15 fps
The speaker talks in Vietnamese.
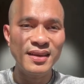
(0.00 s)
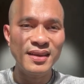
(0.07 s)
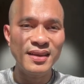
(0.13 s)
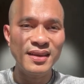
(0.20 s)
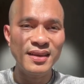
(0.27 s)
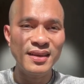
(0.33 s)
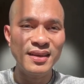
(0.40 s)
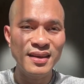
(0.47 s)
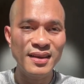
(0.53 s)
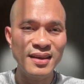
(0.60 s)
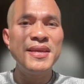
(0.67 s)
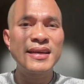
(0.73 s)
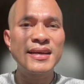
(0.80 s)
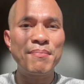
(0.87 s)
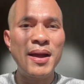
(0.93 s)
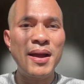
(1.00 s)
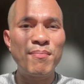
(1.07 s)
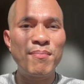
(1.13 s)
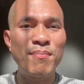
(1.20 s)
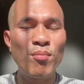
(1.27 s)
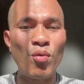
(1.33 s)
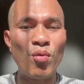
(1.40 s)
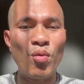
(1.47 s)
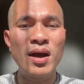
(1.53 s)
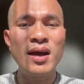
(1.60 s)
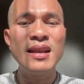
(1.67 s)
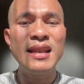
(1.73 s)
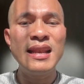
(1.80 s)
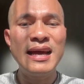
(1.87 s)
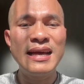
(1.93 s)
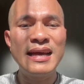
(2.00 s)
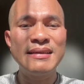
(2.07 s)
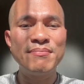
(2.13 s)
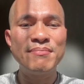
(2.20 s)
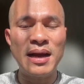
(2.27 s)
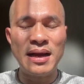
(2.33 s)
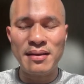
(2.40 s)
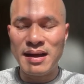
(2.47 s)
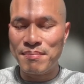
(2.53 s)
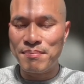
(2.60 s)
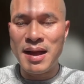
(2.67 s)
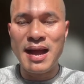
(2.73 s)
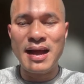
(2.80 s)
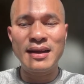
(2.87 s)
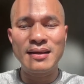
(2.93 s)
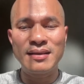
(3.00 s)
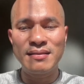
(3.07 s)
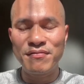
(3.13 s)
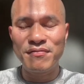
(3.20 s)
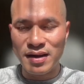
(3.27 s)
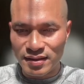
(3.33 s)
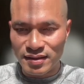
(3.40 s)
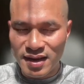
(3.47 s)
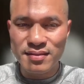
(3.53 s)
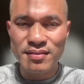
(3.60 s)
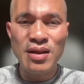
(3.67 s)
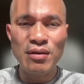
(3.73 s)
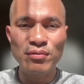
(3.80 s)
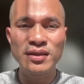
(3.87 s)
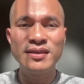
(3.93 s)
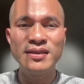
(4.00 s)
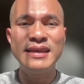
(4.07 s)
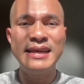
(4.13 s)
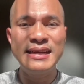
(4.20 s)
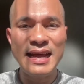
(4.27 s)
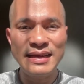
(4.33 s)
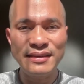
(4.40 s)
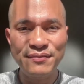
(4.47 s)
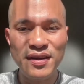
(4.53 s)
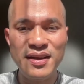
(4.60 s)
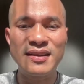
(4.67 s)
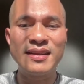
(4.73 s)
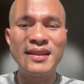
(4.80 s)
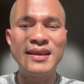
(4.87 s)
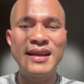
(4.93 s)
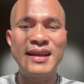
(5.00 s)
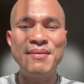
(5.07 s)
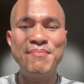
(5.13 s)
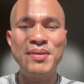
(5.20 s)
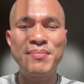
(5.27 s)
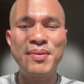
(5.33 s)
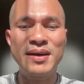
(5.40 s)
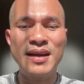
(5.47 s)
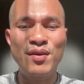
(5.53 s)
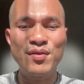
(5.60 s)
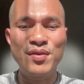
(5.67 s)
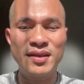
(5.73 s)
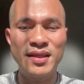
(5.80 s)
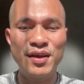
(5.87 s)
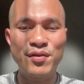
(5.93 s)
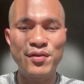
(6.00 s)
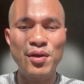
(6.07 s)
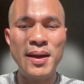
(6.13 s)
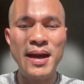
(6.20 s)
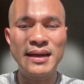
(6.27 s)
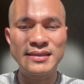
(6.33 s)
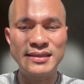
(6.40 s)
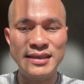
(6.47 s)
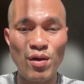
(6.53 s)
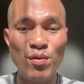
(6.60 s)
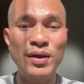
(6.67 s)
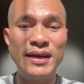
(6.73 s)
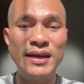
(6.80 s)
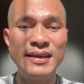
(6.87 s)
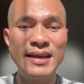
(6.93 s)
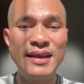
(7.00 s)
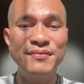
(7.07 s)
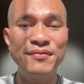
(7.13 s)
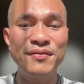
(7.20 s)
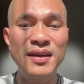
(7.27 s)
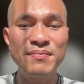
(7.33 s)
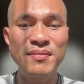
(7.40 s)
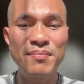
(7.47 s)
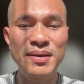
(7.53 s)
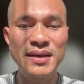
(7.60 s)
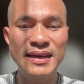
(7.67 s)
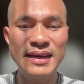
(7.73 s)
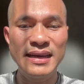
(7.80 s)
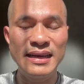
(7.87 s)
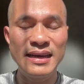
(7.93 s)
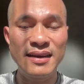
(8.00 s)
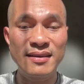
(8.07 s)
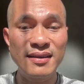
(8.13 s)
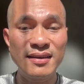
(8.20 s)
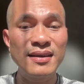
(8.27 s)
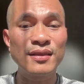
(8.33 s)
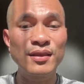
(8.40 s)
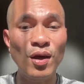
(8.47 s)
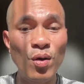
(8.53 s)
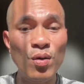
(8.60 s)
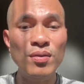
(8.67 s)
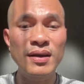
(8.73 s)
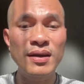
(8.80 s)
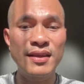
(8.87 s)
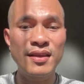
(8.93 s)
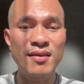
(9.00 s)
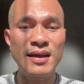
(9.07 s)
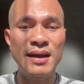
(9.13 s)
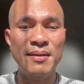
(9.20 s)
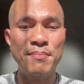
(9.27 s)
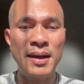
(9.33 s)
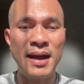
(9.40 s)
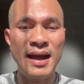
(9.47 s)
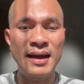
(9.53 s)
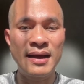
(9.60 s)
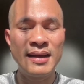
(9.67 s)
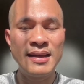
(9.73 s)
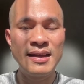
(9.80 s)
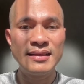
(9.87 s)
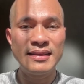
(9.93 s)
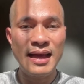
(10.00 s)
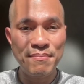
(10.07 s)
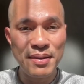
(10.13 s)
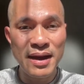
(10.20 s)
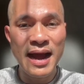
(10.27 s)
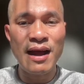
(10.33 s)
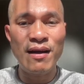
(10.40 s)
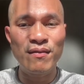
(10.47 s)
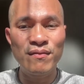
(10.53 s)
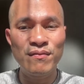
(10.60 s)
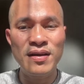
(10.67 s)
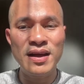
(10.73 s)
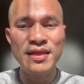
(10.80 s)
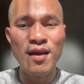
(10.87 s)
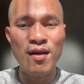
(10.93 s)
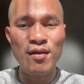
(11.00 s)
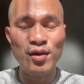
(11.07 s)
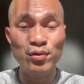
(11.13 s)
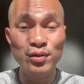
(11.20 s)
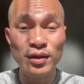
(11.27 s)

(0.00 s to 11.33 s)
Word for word: còn nếu mà bây giờ các bạn muốn á, là các bạn vẫn đầu tư index fund thì ở đây mình bắt đầu giới thiệu cho bạn 6 cái index fund mà mình nghĩ là rất là tốt để cho các bạn tham khảo và chọn